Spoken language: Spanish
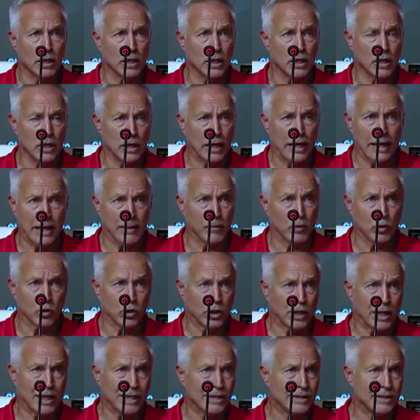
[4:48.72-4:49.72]
ganamos
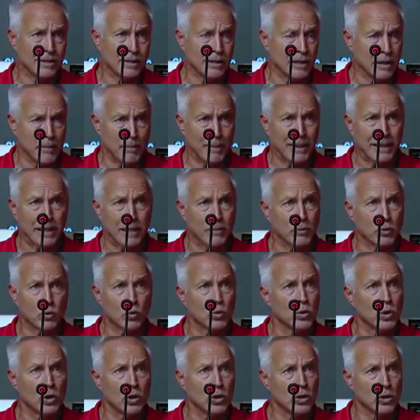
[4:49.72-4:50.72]
tres, empatamos
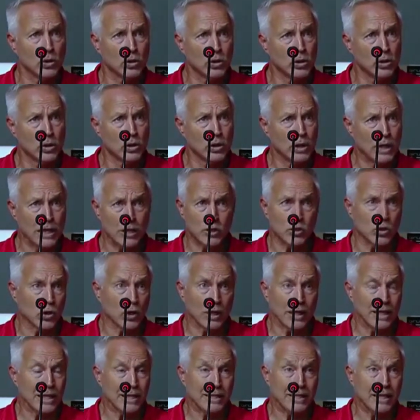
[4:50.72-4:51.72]
uno. Eso
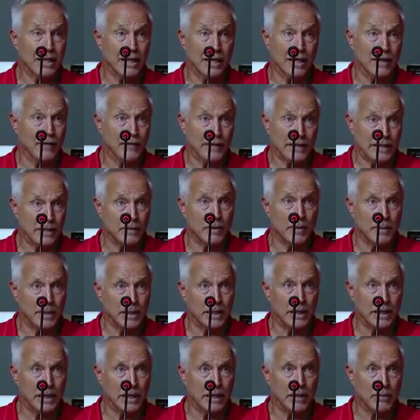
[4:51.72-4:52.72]
quiere decir que defensivamente
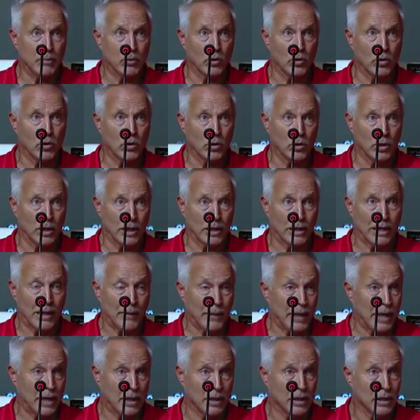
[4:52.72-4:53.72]
el equipo está
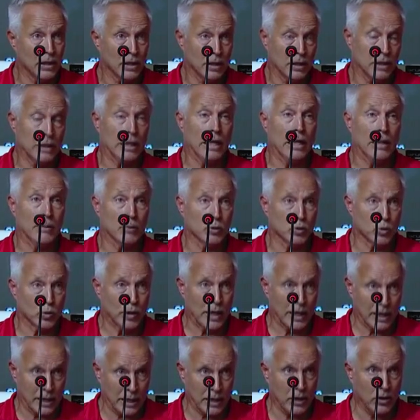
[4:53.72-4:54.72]
bien tenemos un
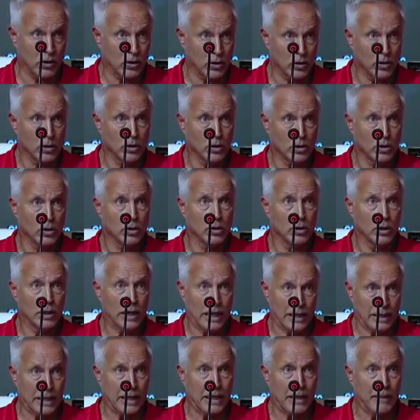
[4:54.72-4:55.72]
arquero que
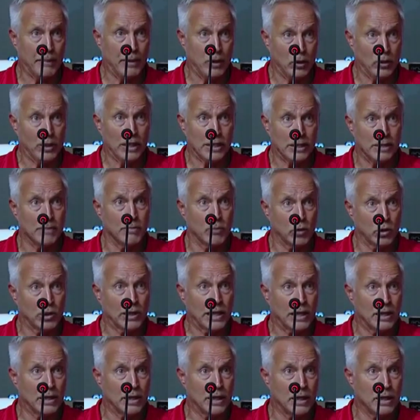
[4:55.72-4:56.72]
ataja pelotas
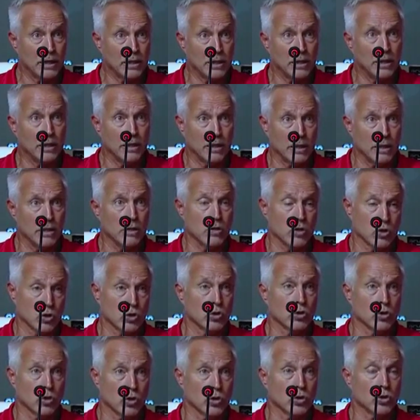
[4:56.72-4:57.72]
importantes,
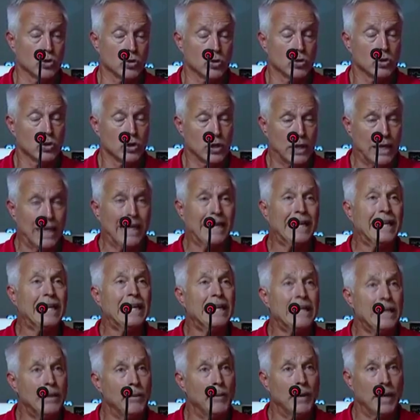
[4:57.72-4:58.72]
nos,
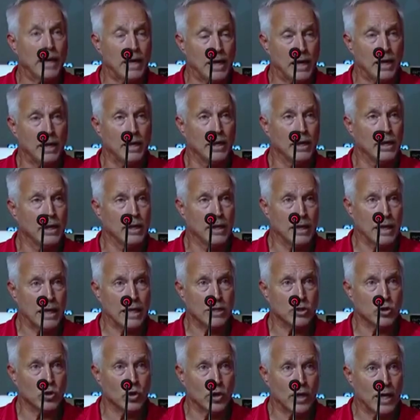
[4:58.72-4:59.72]
equilibra la
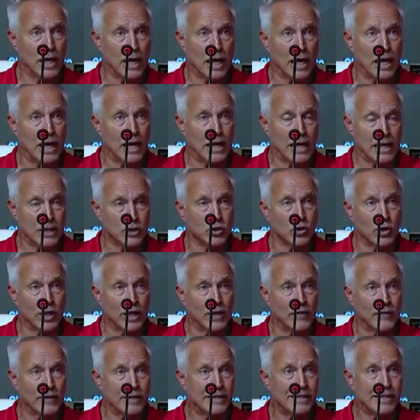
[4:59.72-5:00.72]
zona, la zona
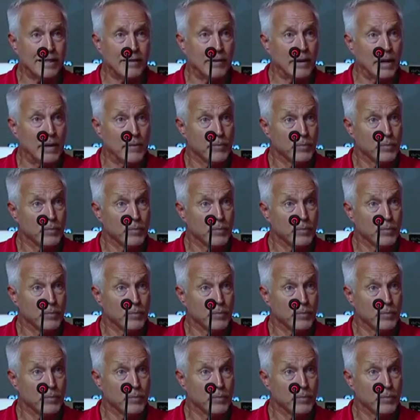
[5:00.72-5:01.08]
defensiva.